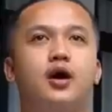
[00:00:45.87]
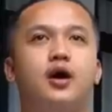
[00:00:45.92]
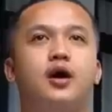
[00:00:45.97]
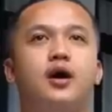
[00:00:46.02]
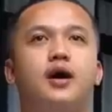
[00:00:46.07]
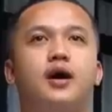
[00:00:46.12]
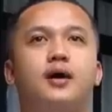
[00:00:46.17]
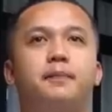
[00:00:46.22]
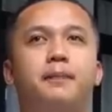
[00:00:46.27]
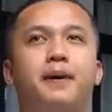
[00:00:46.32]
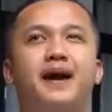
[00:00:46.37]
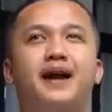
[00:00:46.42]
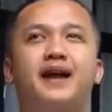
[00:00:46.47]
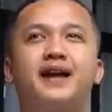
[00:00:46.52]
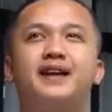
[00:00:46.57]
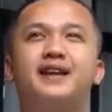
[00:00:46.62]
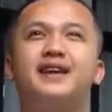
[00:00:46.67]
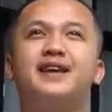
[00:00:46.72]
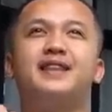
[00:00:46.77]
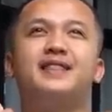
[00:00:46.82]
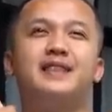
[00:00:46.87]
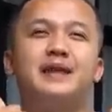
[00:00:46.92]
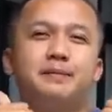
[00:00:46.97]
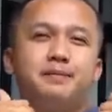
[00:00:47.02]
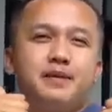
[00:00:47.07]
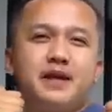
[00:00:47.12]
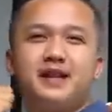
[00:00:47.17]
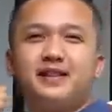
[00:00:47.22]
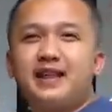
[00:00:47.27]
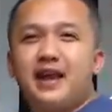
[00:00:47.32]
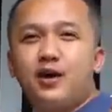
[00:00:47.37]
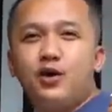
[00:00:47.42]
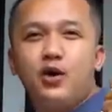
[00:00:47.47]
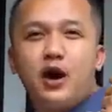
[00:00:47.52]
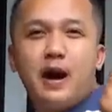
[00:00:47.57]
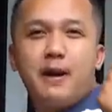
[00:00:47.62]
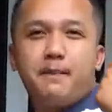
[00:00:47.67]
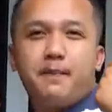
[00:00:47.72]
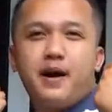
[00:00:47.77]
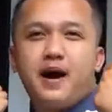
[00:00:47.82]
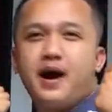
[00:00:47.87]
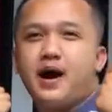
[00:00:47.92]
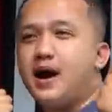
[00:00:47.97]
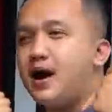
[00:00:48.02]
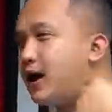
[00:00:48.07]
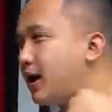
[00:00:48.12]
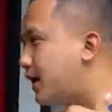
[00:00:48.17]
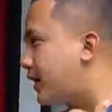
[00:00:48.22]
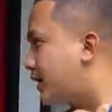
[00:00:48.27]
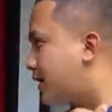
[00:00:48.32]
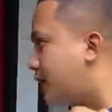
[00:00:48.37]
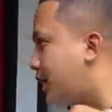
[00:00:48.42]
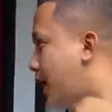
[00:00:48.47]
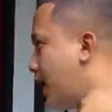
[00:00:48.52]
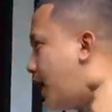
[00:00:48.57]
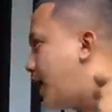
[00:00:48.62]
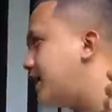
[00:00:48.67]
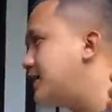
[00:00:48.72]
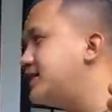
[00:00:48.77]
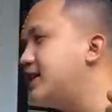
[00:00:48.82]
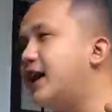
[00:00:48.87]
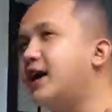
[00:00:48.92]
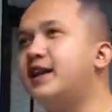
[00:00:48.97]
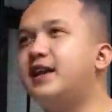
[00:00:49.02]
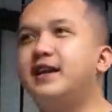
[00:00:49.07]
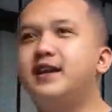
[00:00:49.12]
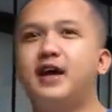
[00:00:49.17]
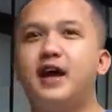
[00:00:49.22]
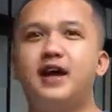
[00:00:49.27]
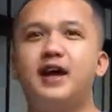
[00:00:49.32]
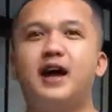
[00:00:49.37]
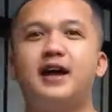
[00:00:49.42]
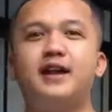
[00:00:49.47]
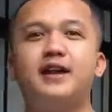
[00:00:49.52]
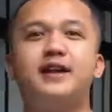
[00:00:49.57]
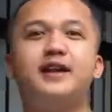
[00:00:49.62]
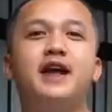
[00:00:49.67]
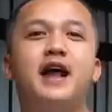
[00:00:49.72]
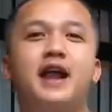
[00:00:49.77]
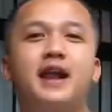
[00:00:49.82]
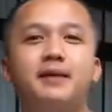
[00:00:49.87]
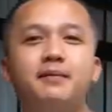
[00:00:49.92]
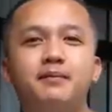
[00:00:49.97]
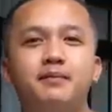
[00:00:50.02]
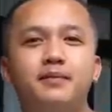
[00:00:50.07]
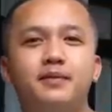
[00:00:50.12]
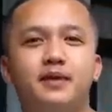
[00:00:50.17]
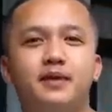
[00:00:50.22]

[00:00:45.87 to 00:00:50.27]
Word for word: uh, pengen ngintip dan tahu apa aja ada yang ada di dalam